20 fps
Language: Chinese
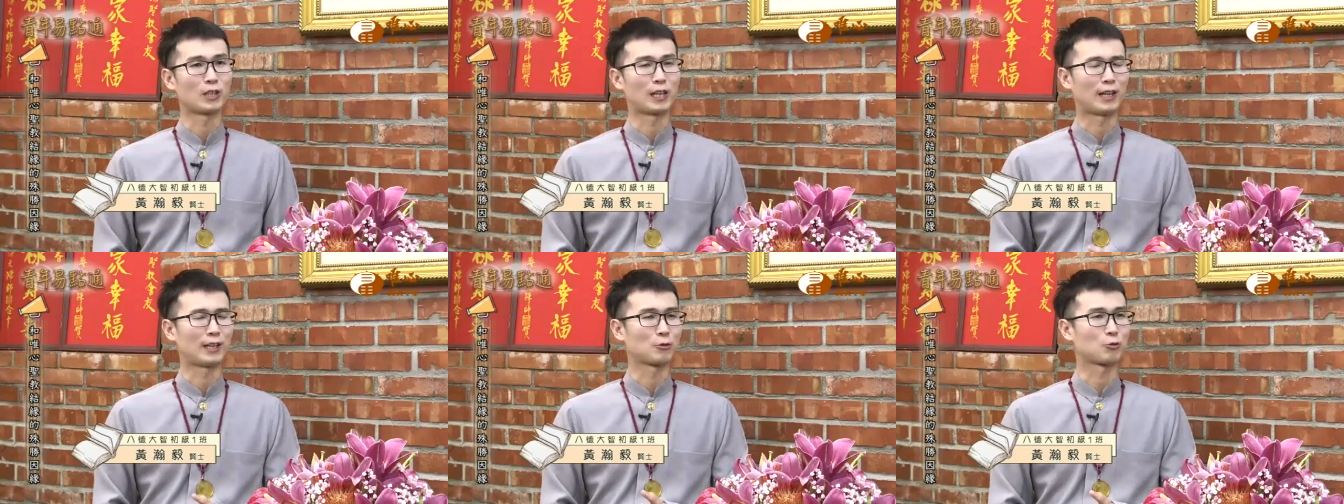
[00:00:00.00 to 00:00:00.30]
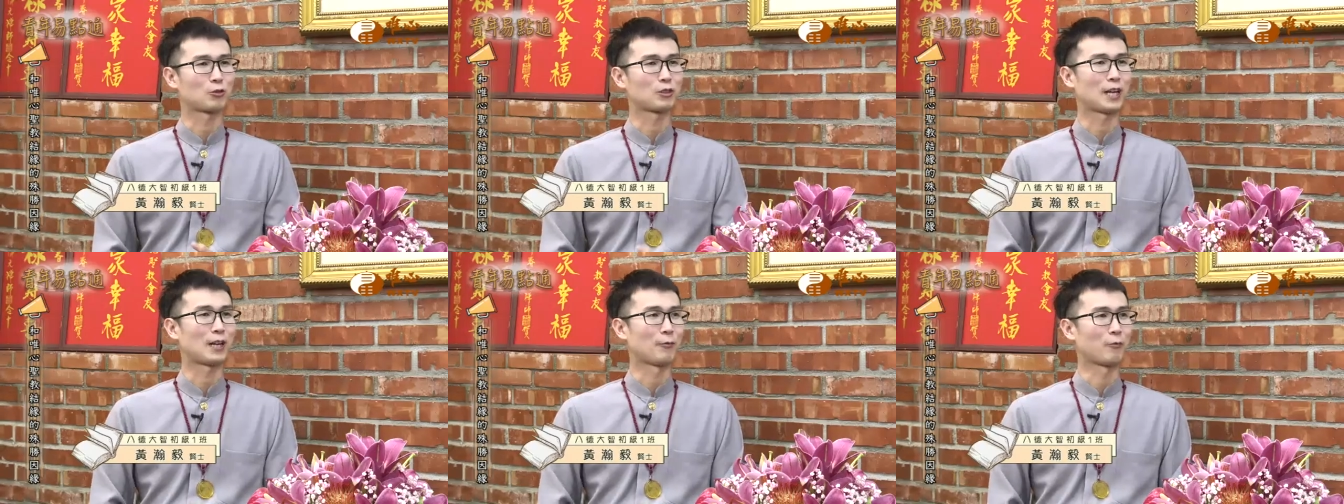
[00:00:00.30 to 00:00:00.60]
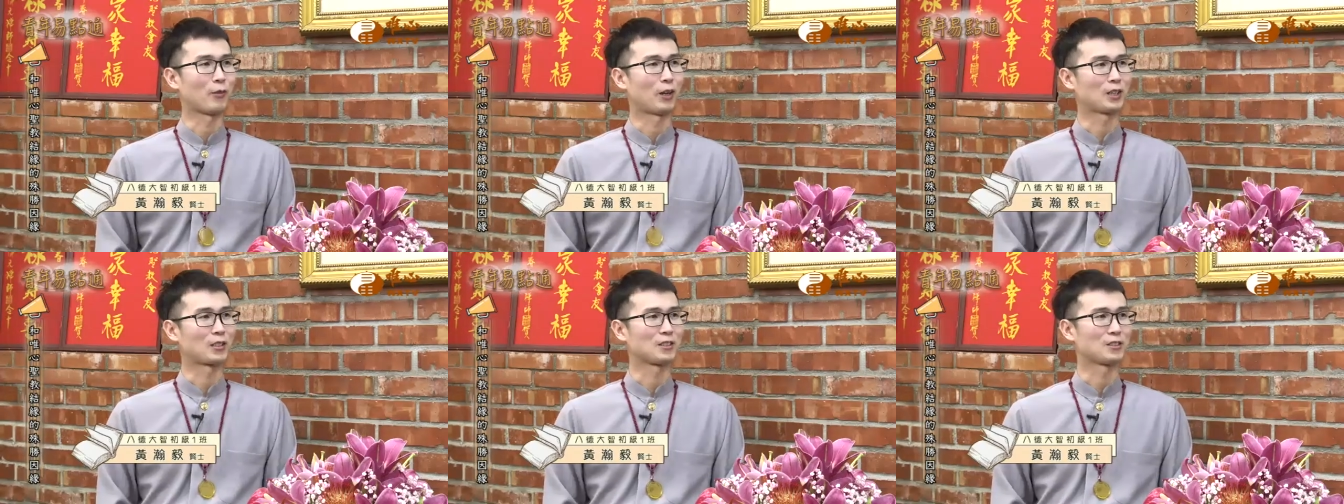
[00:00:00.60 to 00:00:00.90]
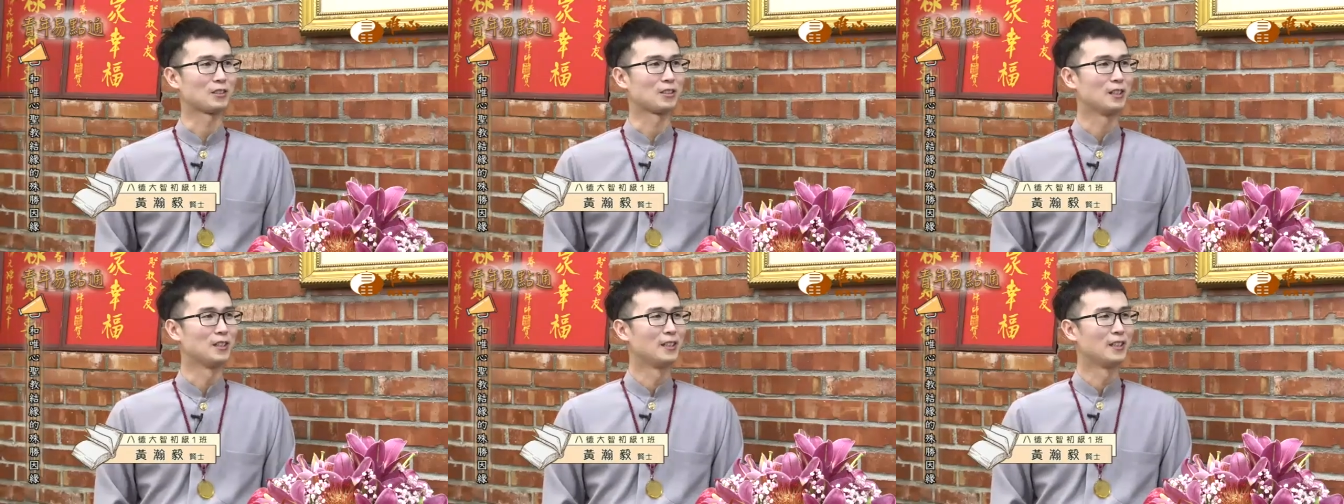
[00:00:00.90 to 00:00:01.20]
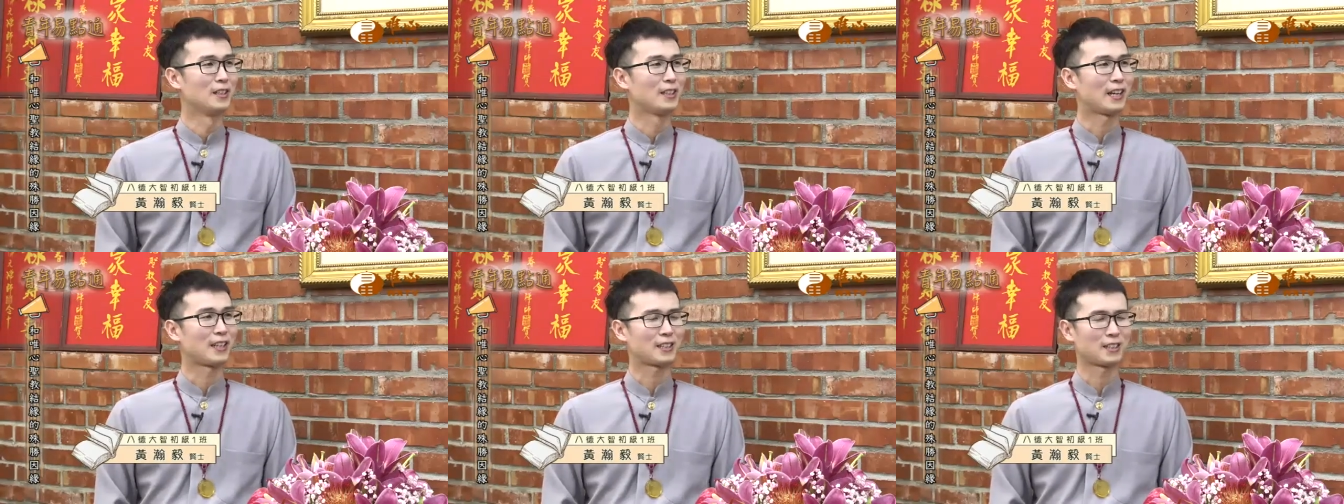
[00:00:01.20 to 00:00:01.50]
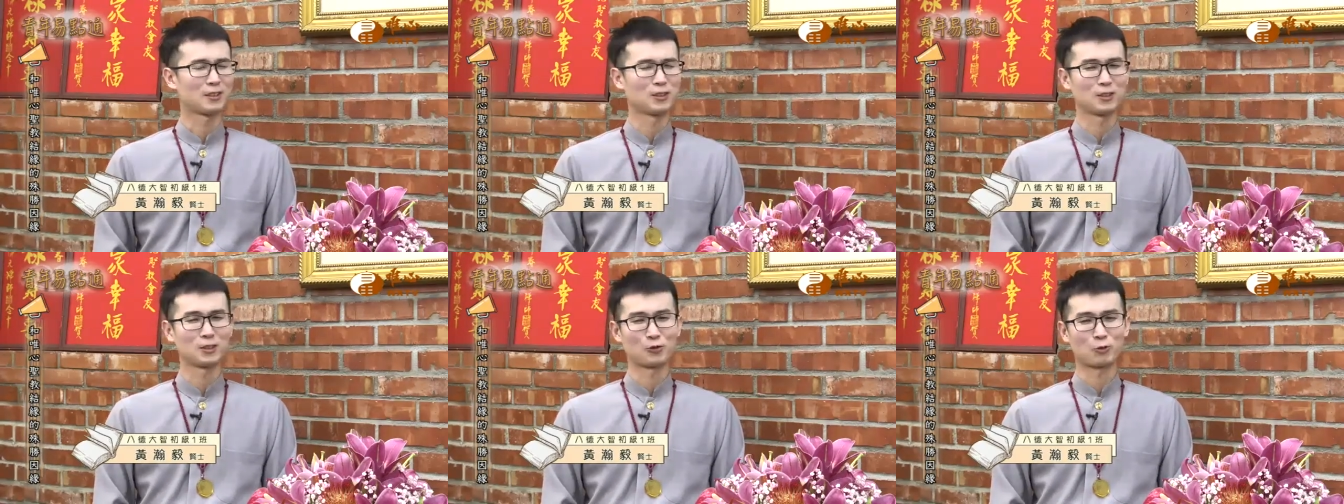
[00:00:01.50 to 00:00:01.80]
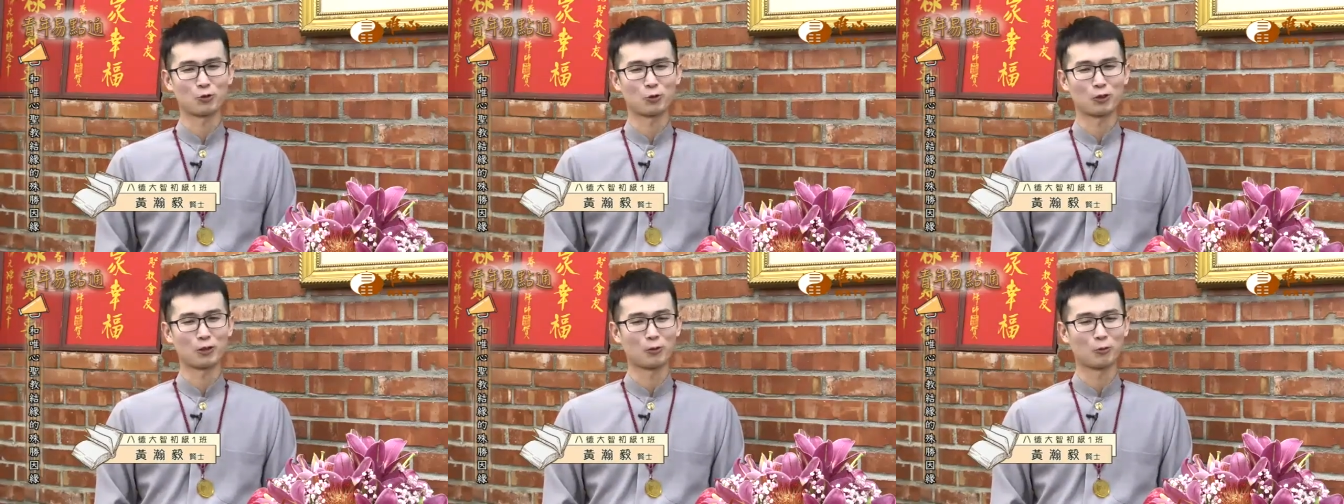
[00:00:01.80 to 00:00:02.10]
带他去看房子，他可能
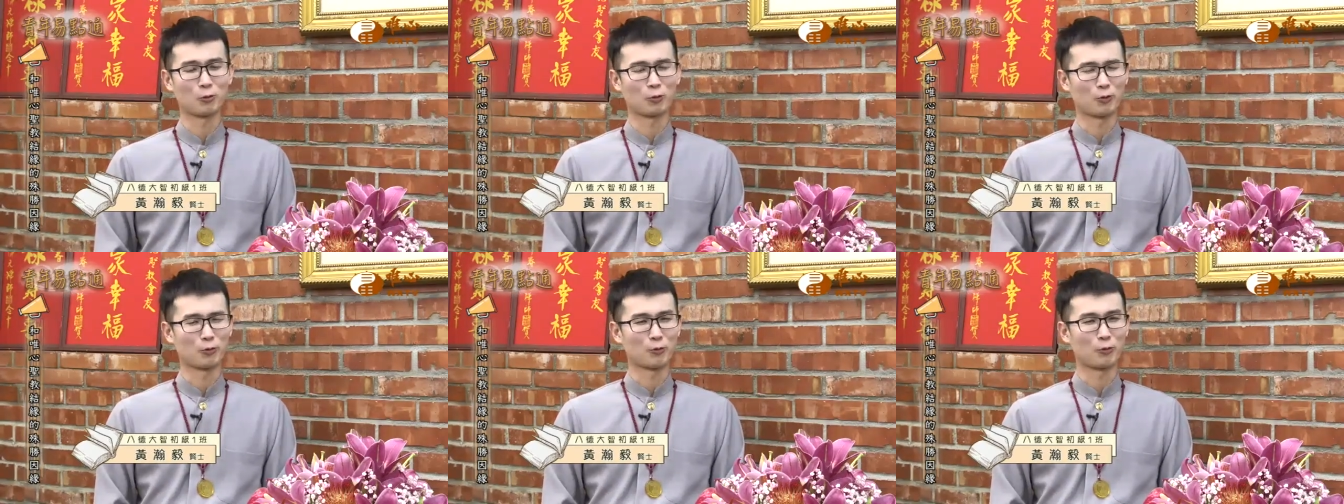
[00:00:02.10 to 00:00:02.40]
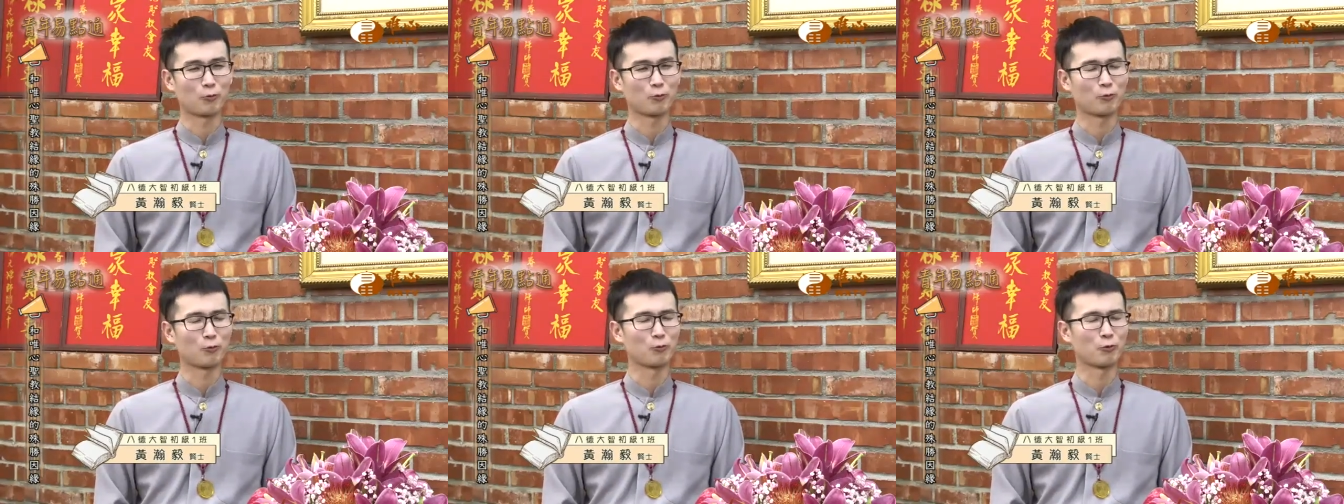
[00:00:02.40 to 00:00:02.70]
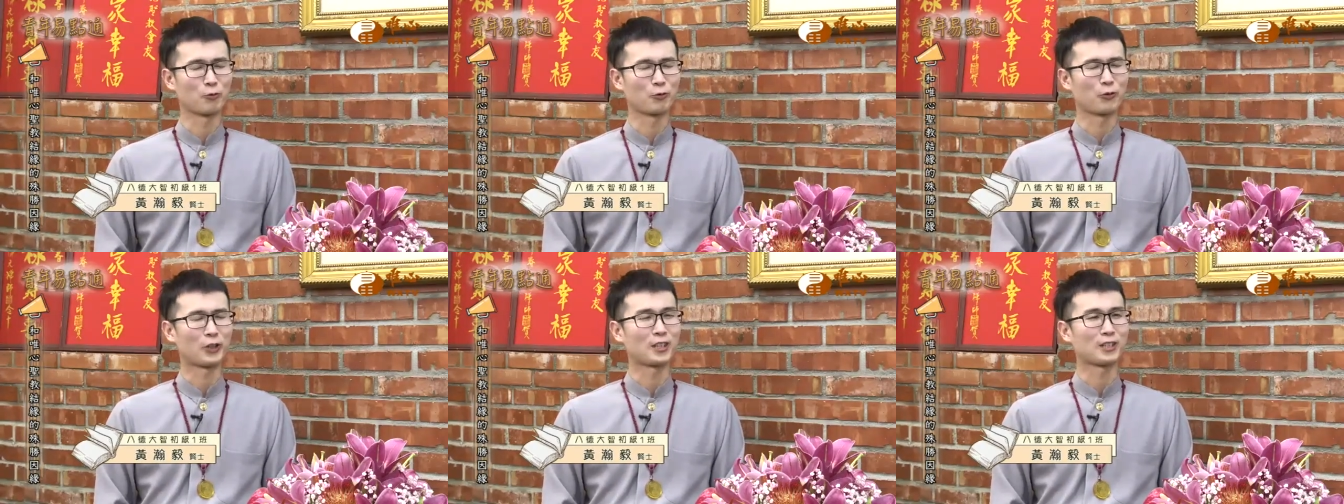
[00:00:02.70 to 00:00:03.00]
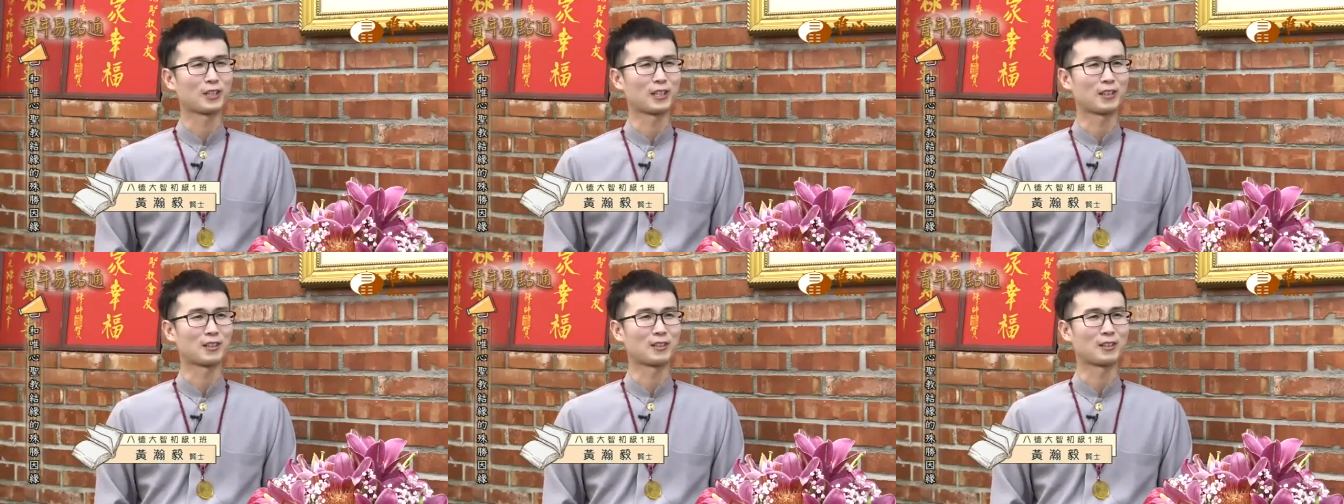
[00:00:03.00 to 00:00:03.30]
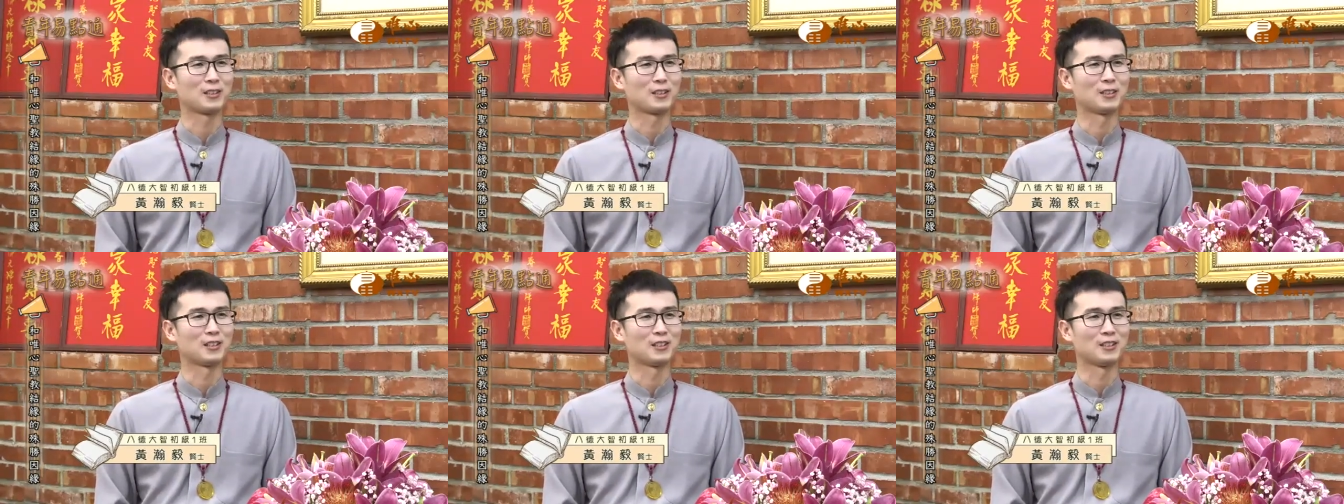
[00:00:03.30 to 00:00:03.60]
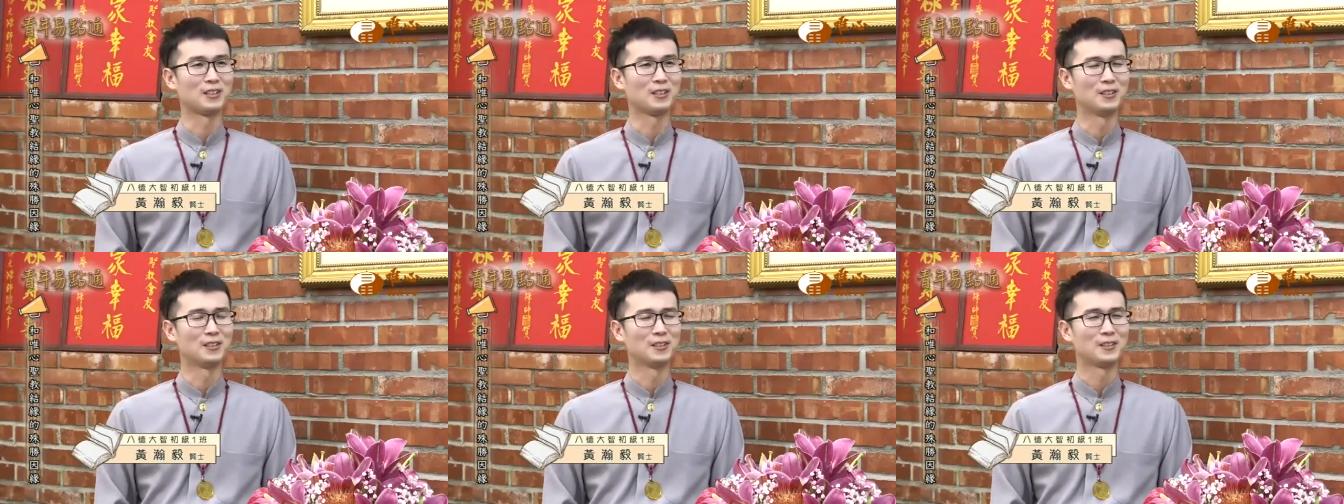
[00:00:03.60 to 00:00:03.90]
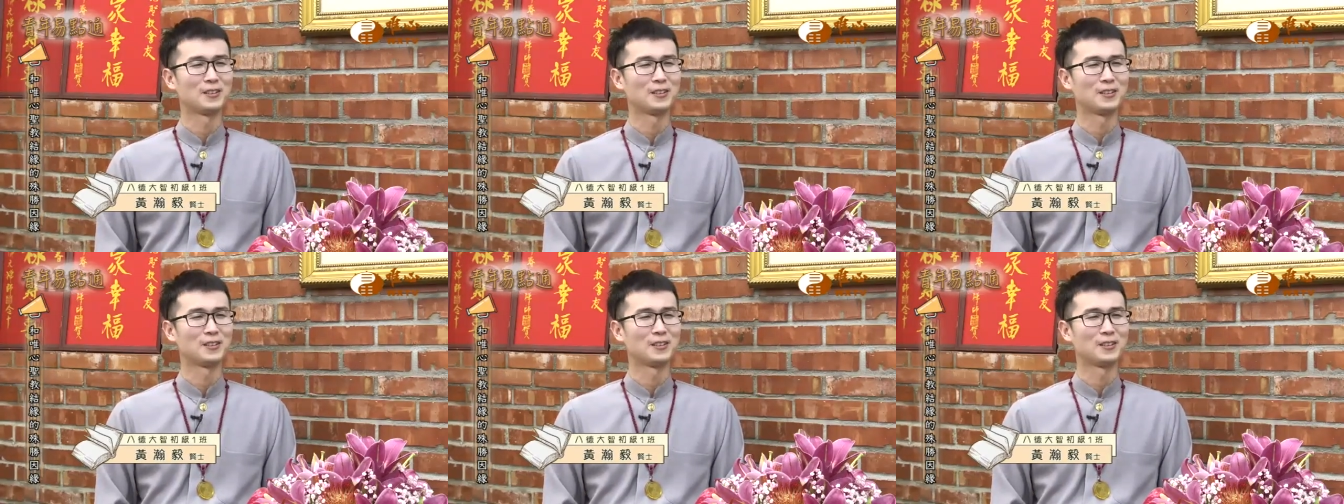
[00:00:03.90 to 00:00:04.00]
觉得我的服务非常的，